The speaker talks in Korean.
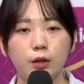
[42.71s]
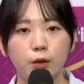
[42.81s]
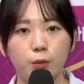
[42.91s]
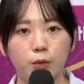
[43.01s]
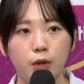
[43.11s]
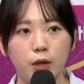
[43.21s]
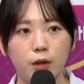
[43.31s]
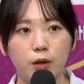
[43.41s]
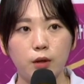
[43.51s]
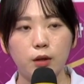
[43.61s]

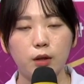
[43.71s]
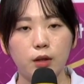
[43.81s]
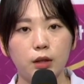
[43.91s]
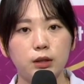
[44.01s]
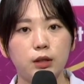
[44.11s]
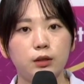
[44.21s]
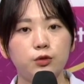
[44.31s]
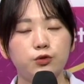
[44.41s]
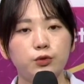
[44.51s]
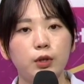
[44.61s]
올해 가장
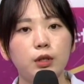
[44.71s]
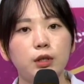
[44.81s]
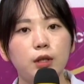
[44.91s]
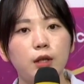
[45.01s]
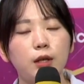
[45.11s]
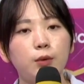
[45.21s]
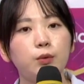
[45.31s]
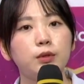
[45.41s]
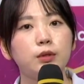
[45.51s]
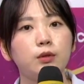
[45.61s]
중요하게 생각하고
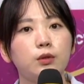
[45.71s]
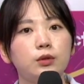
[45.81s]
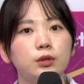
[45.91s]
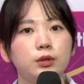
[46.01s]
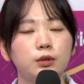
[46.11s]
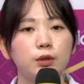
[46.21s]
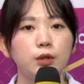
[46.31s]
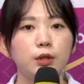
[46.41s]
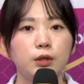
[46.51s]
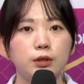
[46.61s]
있는 거는
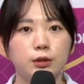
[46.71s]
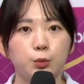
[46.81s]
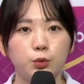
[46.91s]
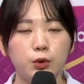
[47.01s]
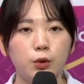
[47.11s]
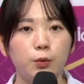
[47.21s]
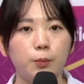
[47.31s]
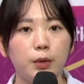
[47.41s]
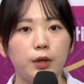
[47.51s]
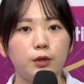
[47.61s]
지금
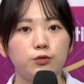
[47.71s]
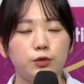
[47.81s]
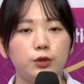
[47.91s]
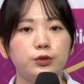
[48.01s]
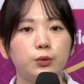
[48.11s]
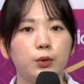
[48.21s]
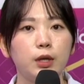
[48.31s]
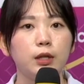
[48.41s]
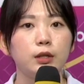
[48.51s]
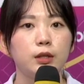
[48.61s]
오청원배 준결승 올라
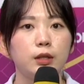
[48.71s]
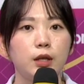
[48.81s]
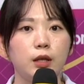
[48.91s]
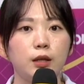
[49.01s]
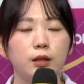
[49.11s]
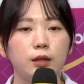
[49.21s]
있는데